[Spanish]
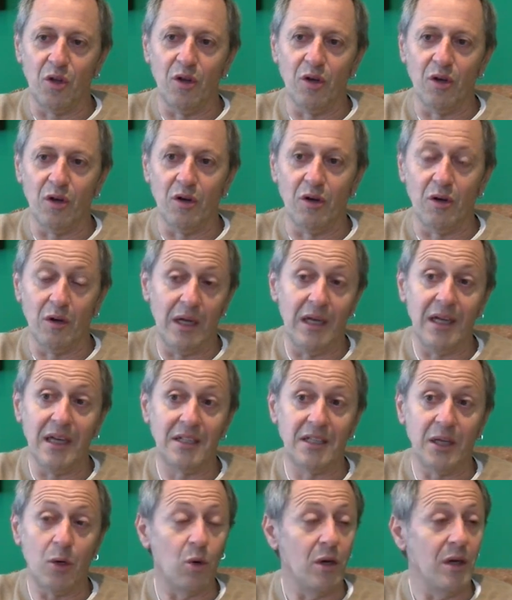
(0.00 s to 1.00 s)
vida
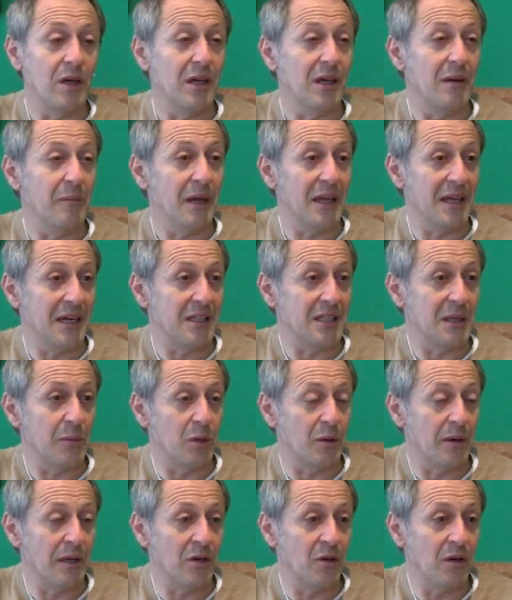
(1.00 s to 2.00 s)
submarina
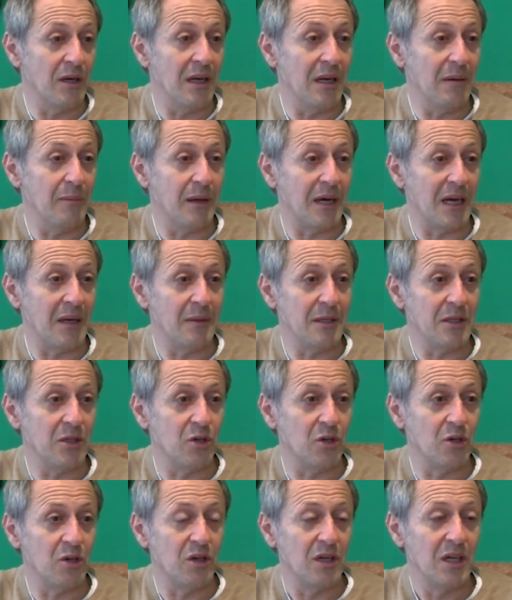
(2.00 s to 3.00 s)
y la vida del
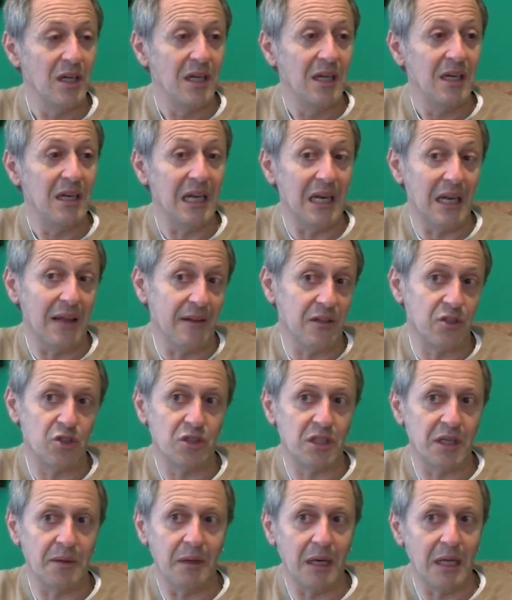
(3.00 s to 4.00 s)
ecosistema terrestre. ¿Hay